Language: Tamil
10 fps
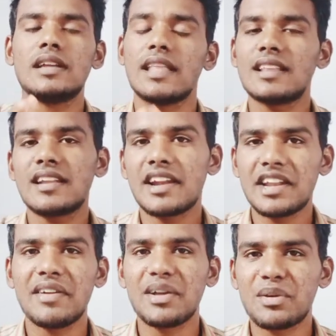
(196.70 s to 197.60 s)
எத்தனை
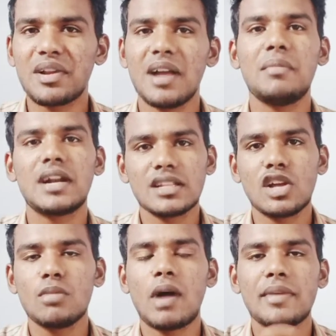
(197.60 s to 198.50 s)
ரேட்டிங் வேணால் கொடுக்கலாம் பட்
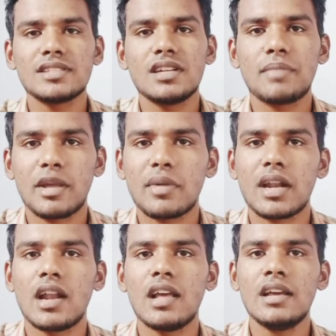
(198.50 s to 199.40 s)
இருந்தாலும் அமேசான்
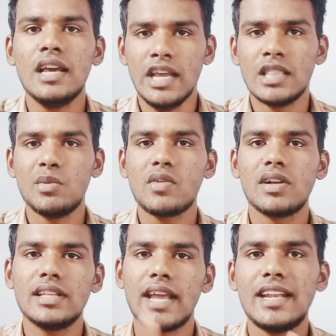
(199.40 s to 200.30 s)
பிரைம்னால இந்த மூவிக்கு
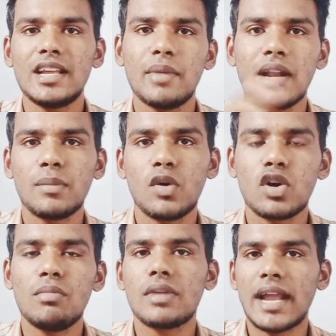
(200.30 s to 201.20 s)
வந்து எயிட்டுக்கு மேலே
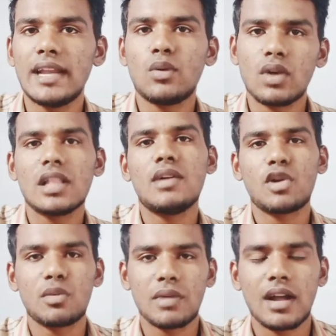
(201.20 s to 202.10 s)
போகும் நைனுக்குள்ளே தான்
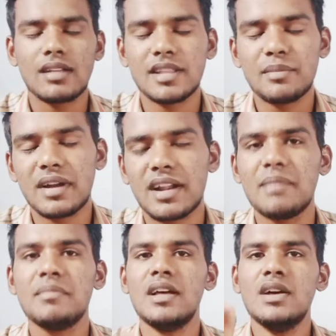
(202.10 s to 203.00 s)
வரும்னு நான் திங்க்
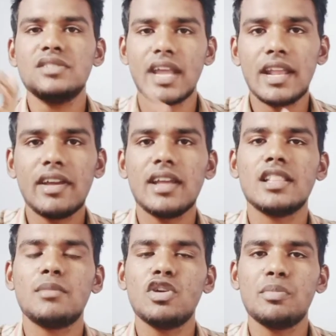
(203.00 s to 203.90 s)
பண்ணுறேன் ஸோ எனிவே
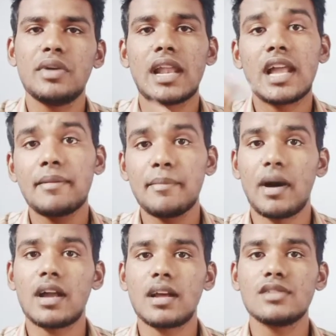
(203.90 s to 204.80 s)
இந்த மூவி போய் எல்லாருமே
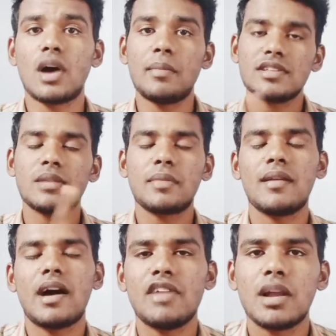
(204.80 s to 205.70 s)
பாருங்கள் ஸோ அமேசான்
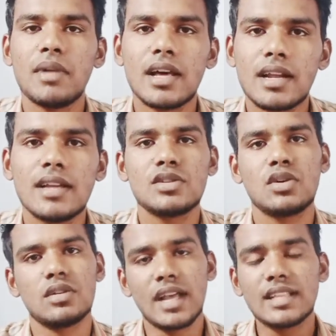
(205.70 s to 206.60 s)
பிரைமில் அவைலபிளாக இருக்குது ஸோ
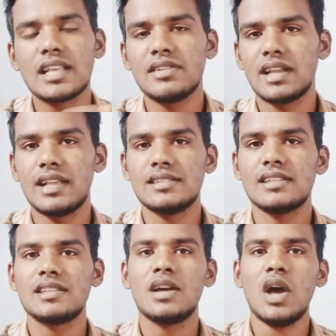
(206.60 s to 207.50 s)
நேற்று தான் வந்து ரிலீஸ்
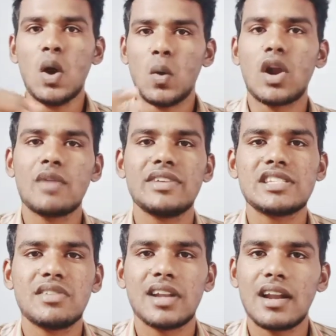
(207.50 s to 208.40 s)
ஆச்சு ஓணம்
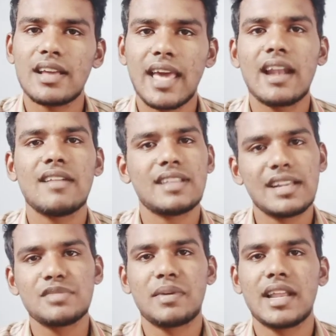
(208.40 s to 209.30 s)
ஃபெஸ்டிவல்னால கேரளாவில் வந்து
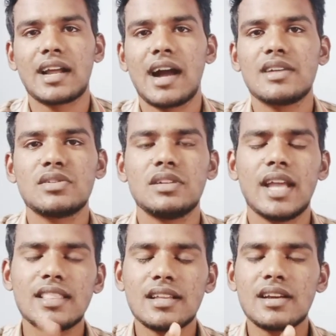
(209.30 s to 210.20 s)
ரிலீஸ் பண்ணியிருக்காங்க ஸோ
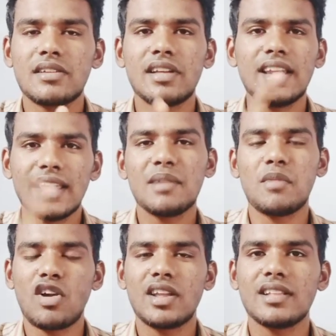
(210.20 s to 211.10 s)
நேற்றுங்கிறத இன்றைக்கி
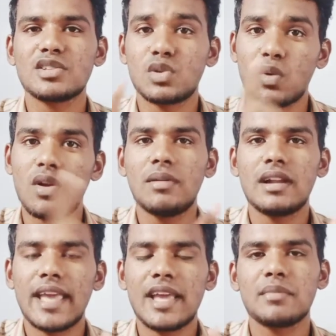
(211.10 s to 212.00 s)
மார்னிங் தான் ஸோ டுவெல்
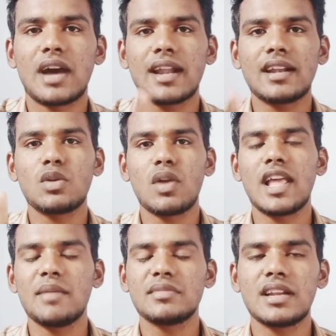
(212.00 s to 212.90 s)
ஏஎம் கரெக்டாக டுவெல்
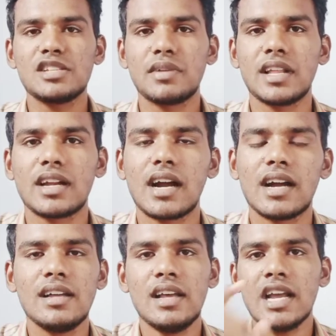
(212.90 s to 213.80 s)
ஏஎம் தான் ரிலீஸ் பண்ணியிருக்காங்க
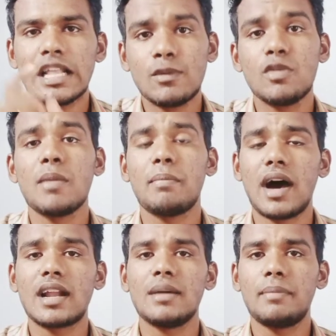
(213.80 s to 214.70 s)
இந்த மூவி போய்
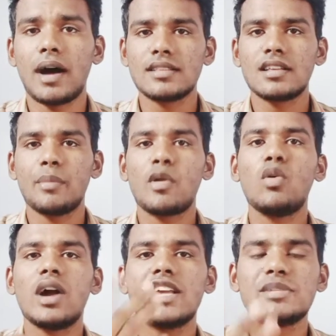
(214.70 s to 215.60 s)
பாருங்கள் பார்த்ததுக்கப்புறம்
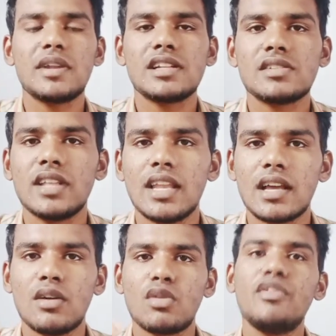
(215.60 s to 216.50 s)
உங்கள் எக்ஸ்பீரியன்ஸ் வந்து
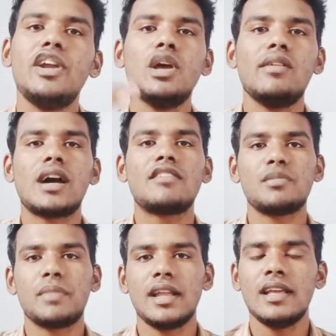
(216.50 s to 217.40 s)
நீங்கள் ஒரு வீடியோவை
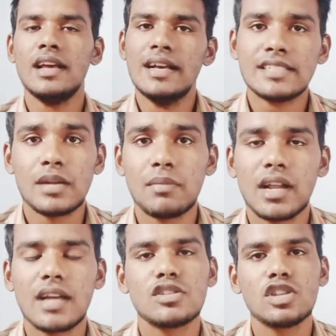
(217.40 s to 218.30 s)
கன்வெர்ட் பண்ணி சென்ட்
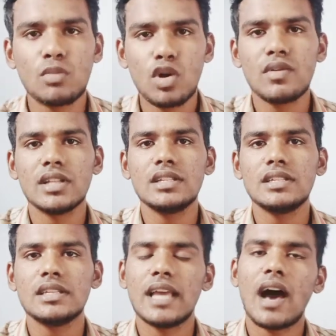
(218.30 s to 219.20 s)
பண்ணுங்கள் ஸோ இந்த மூவி வந்து
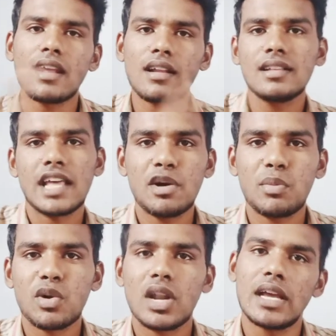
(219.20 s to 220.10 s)
யார் யாருக்கு
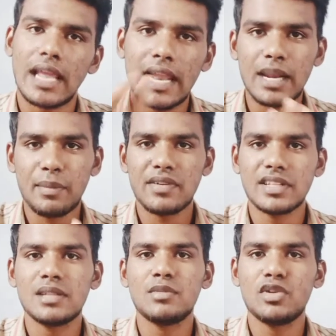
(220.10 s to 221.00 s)
தேவைப்படும்னா எல்லாருக்குமே
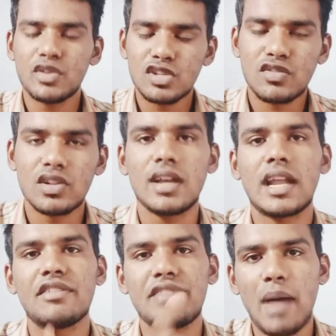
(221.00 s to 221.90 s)
வந்து இந்த மூவி யூஸ்ஃபுல் தான்
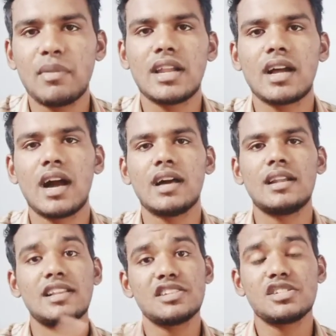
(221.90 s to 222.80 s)
ஏன்னா ஃபேமிலி இருக்காங்க
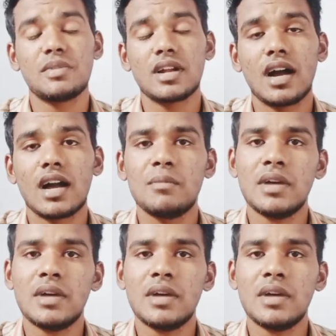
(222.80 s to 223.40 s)
ரிலேஷன்ஷிப் இருக்காங்க